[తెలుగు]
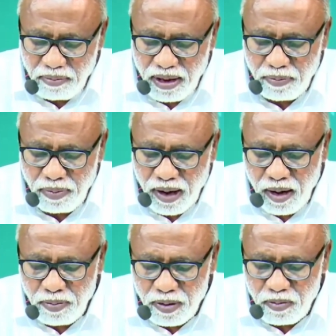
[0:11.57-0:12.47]
మీ
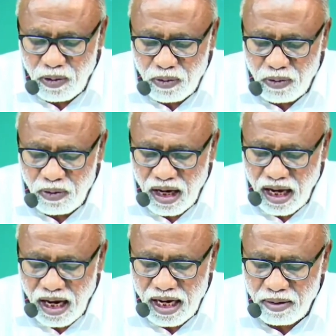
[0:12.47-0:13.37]
పాపములు
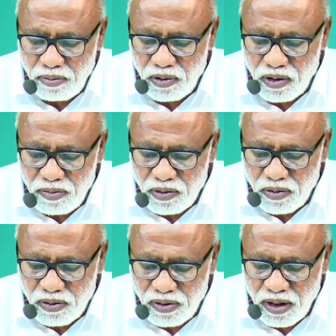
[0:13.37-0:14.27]
ఆయన
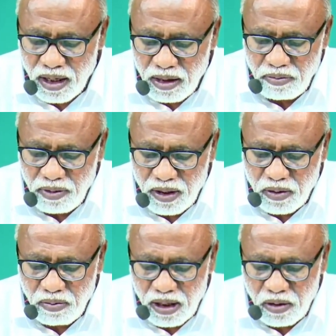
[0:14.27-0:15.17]
ముఖమును
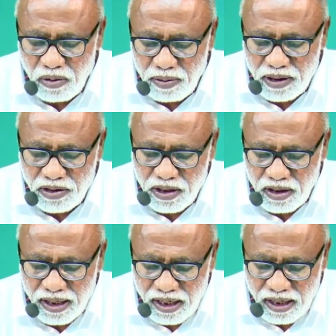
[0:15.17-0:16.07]
మీకు
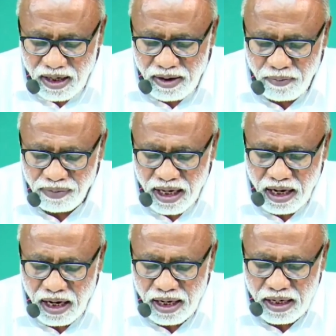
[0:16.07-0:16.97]
మరుగుపరచను గనుక
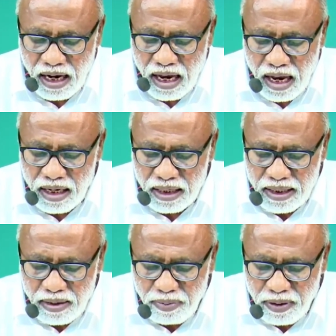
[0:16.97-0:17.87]
ఆయన
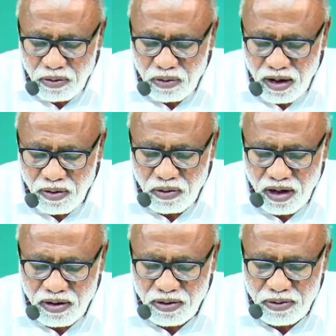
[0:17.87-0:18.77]
ఆలకింపకుండా
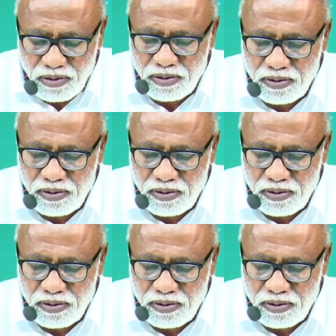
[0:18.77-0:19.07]
ఉన్నాడు